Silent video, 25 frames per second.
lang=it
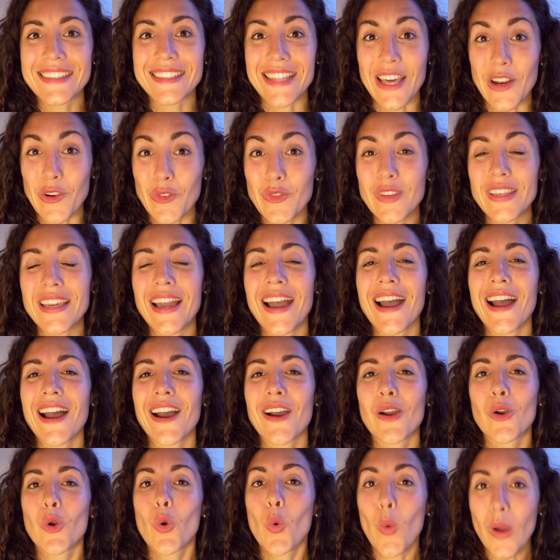starò
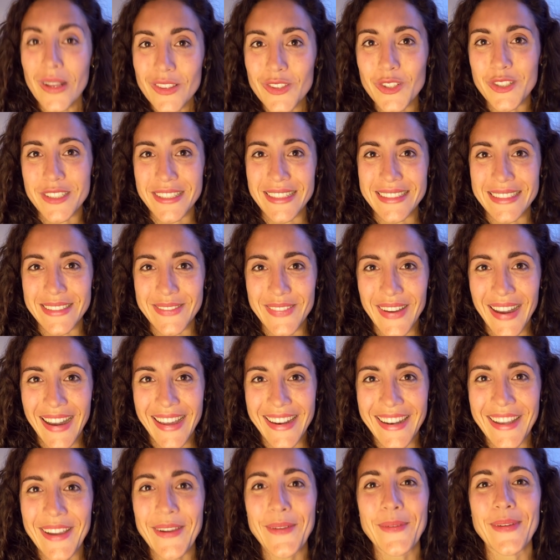via 4
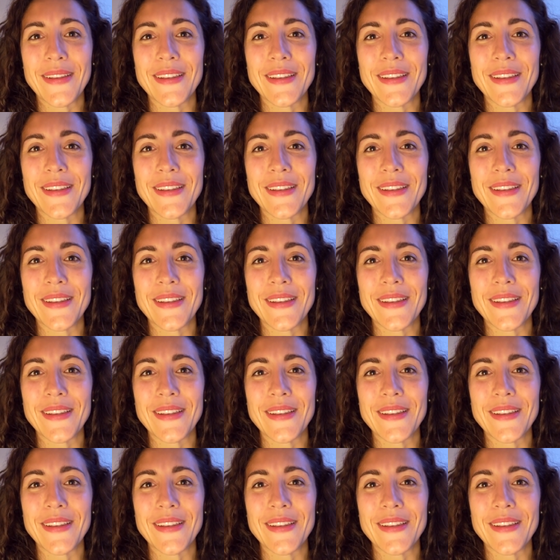settimane,